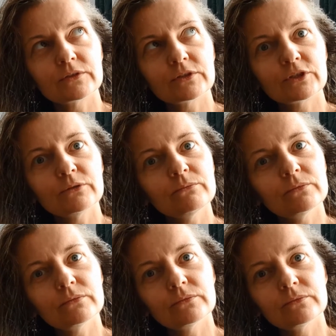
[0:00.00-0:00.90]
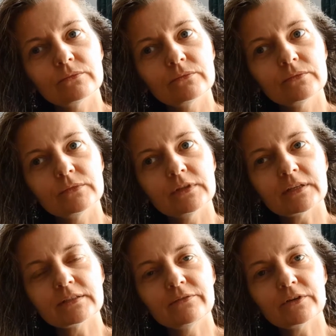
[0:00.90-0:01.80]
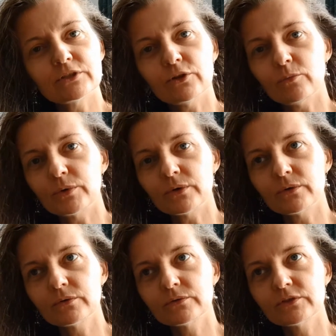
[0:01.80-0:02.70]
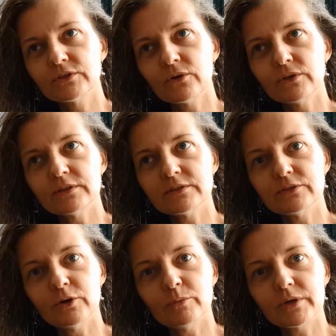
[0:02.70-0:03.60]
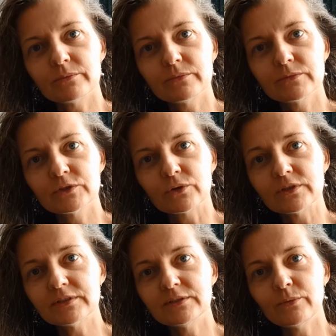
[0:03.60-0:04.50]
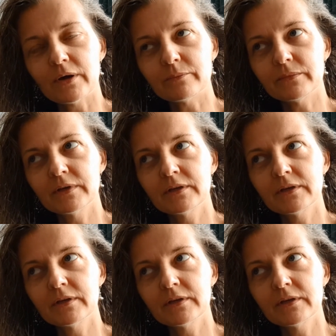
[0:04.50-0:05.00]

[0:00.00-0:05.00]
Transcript: Czym nazywasz dobro? Co jest dobrem? Co jest złem?